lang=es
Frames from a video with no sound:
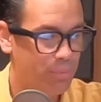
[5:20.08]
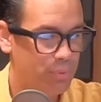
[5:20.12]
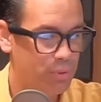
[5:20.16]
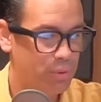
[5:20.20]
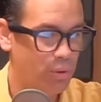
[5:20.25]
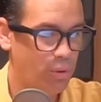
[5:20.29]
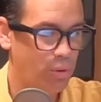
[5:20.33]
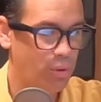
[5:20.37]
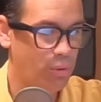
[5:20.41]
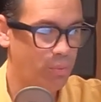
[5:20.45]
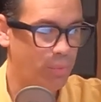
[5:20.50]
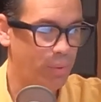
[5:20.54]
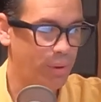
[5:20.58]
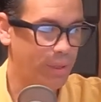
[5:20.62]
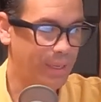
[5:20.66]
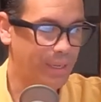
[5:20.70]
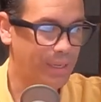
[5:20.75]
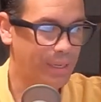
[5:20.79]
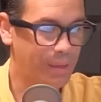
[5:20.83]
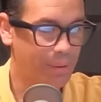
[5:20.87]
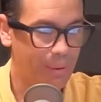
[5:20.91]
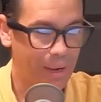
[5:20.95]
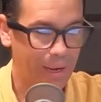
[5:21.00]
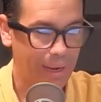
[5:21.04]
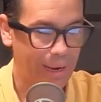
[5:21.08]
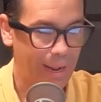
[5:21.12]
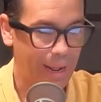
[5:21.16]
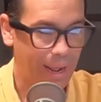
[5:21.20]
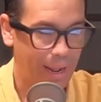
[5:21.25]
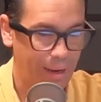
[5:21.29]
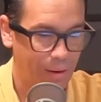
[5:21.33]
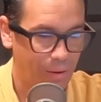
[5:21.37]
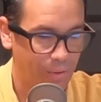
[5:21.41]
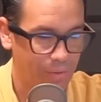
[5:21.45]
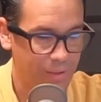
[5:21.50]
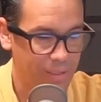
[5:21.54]
pues nos lo pueden llevar
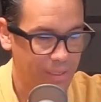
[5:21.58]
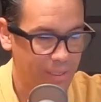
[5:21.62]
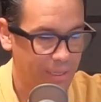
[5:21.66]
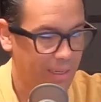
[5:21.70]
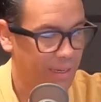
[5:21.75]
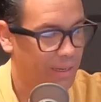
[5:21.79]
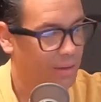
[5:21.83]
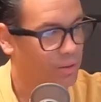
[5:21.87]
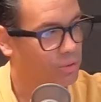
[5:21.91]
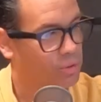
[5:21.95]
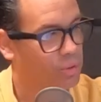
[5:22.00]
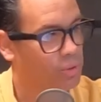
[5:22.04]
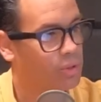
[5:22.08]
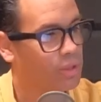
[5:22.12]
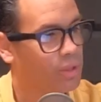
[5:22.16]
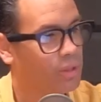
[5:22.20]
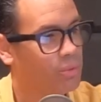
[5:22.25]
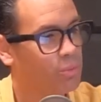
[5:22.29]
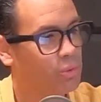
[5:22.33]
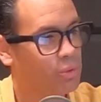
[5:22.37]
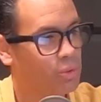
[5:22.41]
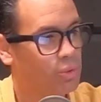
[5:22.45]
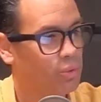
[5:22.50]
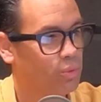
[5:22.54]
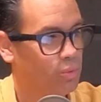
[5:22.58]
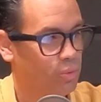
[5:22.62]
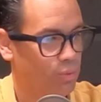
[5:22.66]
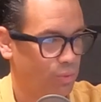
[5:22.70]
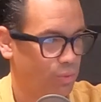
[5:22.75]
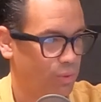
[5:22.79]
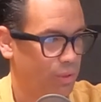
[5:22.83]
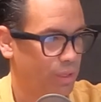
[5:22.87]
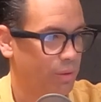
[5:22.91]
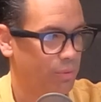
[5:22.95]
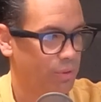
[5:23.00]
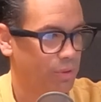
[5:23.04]
a la oficina y nosotros hacemos
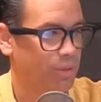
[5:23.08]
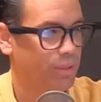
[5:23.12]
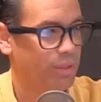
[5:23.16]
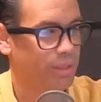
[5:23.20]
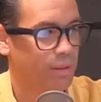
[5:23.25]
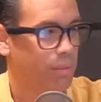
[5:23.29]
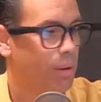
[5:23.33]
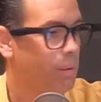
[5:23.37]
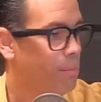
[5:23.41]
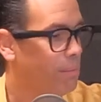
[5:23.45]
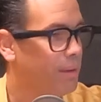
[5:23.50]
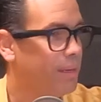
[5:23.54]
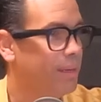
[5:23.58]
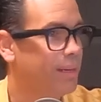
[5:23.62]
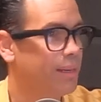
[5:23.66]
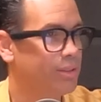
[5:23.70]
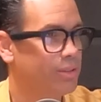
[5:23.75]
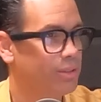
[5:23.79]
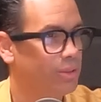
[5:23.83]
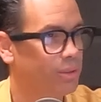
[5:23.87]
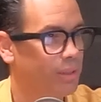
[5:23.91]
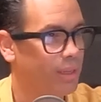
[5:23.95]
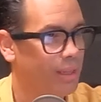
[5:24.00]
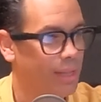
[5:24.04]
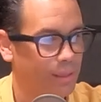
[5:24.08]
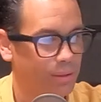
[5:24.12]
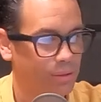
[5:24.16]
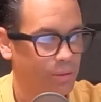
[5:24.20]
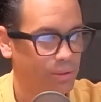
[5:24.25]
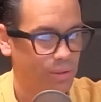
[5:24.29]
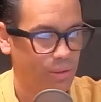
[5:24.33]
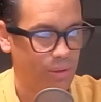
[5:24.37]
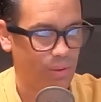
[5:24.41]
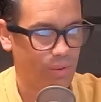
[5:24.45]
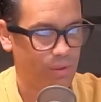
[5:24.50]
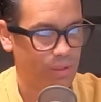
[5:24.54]
un servicio que se llama migración de
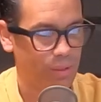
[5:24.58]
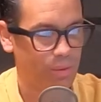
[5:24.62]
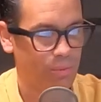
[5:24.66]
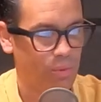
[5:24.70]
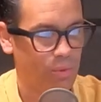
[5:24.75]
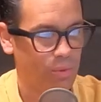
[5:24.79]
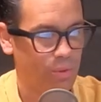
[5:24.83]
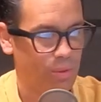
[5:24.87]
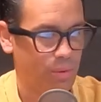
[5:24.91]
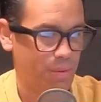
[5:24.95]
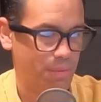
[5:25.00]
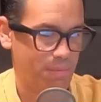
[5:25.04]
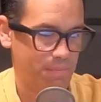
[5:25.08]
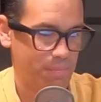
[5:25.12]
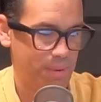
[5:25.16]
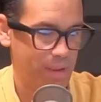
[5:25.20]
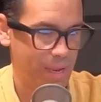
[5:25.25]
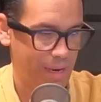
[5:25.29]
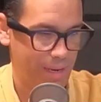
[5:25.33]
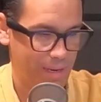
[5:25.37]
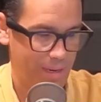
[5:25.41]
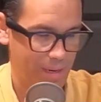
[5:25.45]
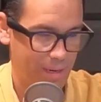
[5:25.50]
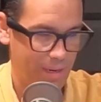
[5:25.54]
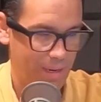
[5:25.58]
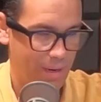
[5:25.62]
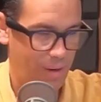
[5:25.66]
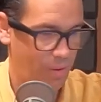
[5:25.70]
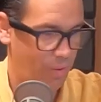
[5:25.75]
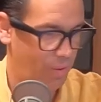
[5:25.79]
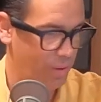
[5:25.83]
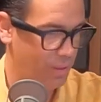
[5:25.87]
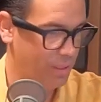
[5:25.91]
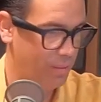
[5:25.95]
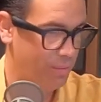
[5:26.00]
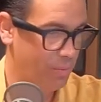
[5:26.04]
datos, lo hacemos bien,
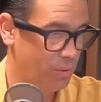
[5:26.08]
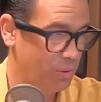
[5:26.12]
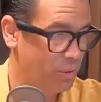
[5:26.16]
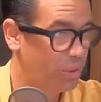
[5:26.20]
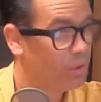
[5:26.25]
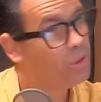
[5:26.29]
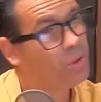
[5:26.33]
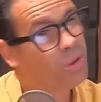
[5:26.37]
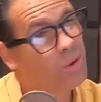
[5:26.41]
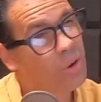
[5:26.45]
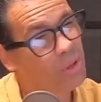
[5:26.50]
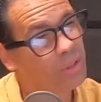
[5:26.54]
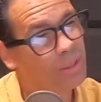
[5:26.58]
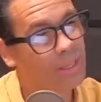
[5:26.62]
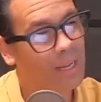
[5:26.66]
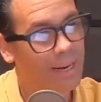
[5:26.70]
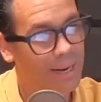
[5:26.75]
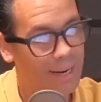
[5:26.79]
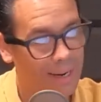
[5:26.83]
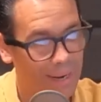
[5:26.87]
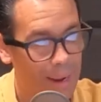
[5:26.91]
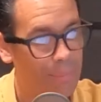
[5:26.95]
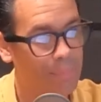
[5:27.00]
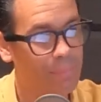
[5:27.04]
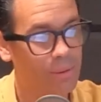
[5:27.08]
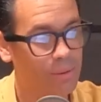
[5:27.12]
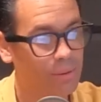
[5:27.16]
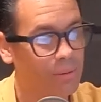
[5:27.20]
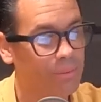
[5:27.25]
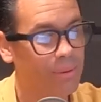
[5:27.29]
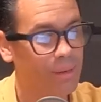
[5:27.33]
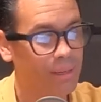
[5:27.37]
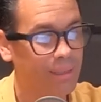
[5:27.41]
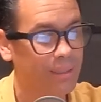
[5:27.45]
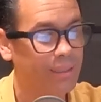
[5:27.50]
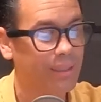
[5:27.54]
lo hacemos no tan rápido
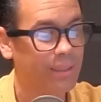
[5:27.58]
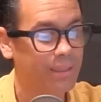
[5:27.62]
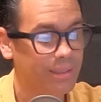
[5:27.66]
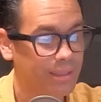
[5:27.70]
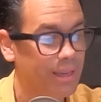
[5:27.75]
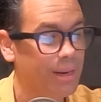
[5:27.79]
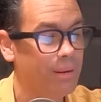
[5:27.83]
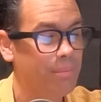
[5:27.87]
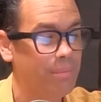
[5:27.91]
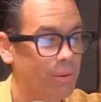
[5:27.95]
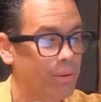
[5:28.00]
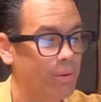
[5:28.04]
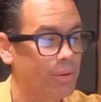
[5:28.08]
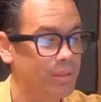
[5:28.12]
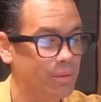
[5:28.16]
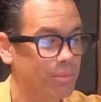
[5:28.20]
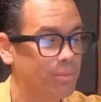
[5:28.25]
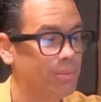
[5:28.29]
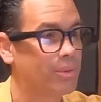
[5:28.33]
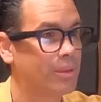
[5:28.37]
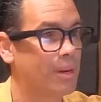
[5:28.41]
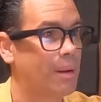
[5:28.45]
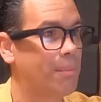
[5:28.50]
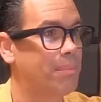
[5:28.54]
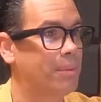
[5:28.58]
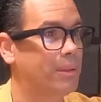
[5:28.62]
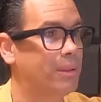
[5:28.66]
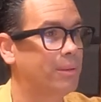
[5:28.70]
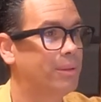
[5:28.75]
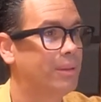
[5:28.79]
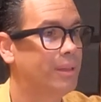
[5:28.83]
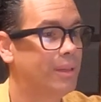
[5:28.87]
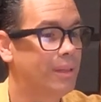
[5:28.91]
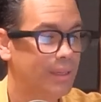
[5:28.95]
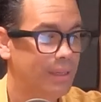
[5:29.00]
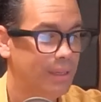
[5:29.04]
como la gente quisiera, pero lo hacemos rápido.
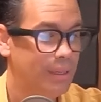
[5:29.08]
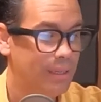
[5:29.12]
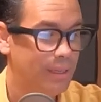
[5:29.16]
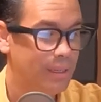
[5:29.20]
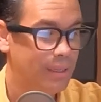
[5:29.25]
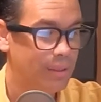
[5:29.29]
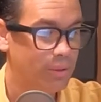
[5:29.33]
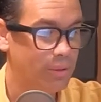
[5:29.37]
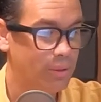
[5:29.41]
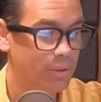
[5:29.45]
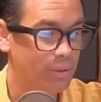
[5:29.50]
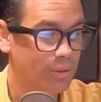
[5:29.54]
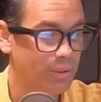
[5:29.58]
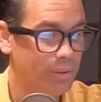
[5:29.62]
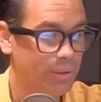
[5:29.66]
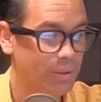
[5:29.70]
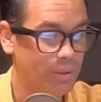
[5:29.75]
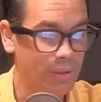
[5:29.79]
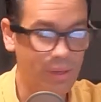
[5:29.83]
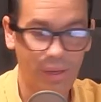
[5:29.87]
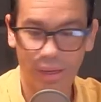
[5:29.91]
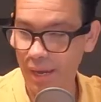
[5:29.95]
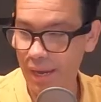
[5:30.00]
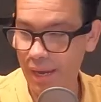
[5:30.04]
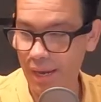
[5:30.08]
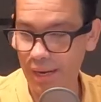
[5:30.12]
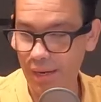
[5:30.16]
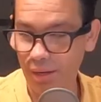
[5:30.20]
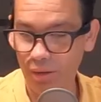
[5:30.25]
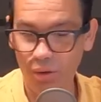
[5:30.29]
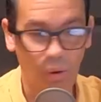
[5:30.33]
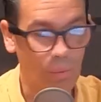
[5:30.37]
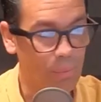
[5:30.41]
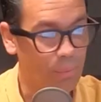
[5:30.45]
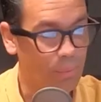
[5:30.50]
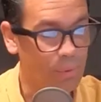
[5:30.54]
Muy bien. ¿En dónde?
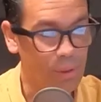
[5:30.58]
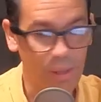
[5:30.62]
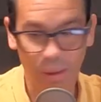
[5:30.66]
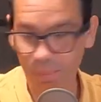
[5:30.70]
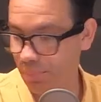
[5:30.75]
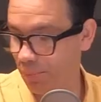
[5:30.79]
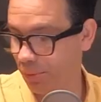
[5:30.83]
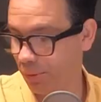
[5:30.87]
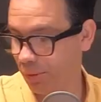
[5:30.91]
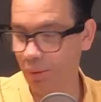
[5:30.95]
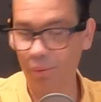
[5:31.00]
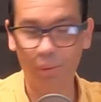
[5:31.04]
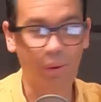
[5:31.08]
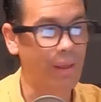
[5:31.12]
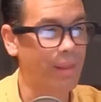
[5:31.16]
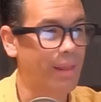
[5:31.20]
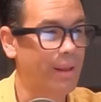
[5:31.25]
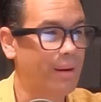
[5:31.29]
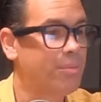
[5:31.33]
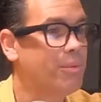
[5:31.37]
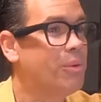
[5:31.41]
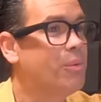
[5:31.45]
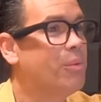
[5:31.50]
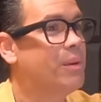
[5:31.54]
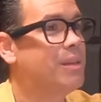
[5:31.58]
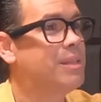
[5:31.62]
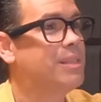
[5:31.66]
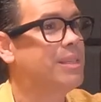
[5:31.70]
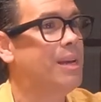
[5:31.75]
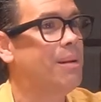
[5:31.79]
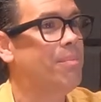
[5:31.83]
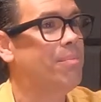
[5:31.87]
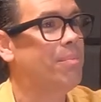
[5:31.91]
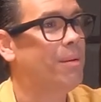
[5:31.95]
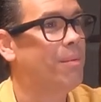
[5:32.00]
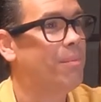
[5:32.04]
En Compudipo. Te voy a dar mi
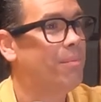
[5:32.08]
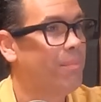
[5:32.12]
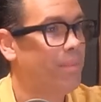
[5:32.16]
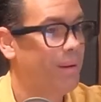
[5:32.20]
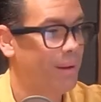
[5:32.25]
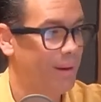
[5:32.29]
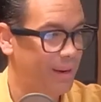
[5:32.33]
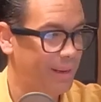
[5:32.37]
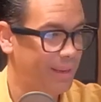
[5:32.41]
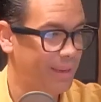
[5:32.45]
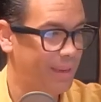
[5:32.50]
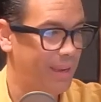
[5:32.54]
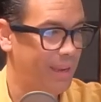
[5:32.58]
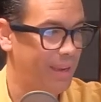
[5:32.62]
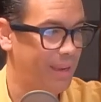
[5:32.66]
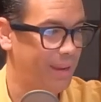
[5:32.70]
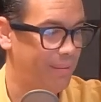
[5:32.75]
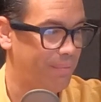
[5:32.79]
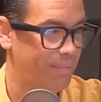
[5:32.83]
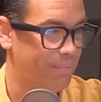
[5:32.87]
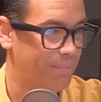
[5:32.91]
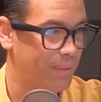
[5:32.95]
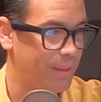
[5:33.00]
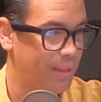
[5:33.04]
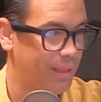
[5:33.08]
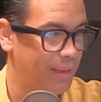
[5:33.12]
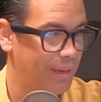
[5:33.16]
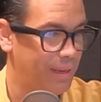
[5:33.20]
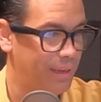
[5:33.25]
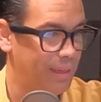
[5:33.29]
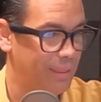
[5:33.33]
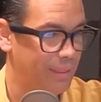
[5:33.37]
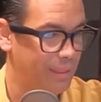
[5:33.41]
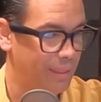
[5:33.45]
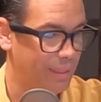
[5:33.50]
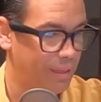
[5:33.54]
WhatsApp para que la
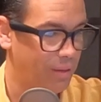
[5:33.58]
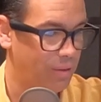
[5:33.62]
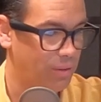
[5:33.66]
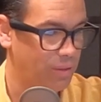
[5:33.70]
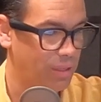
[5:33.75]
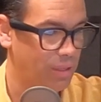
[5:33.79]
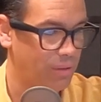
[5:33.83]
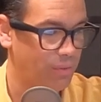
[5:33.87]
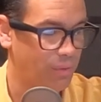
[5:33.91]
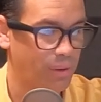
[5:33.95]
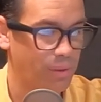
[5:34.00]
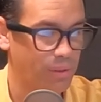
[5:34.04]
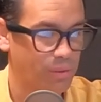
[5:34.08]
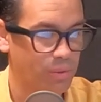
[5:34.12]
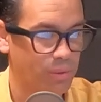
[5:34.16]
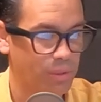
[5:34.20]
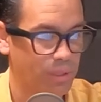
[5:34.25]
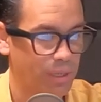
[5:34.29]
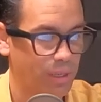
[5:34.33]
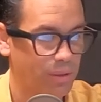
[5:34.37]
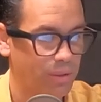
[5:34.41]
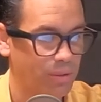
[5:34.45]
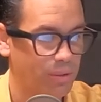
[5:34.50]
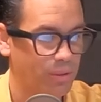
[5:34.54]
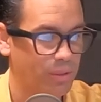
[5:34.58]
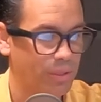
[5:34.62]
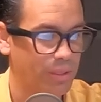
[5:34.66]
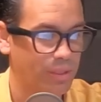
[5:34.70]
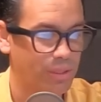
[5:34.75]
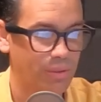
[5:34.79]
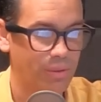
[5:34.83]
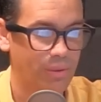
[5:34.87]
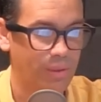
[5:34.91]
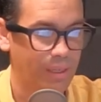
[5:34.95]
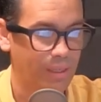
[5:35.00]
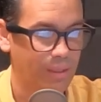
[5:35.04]
gente que nos hace favor de escucharnos nos
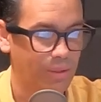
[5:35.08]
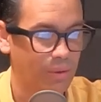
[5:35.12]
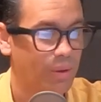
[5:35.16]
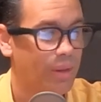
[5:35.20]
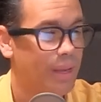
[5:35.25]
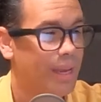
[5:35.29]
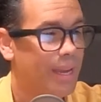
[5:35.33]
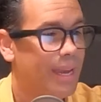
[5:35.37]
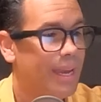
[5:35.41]
eche un grito.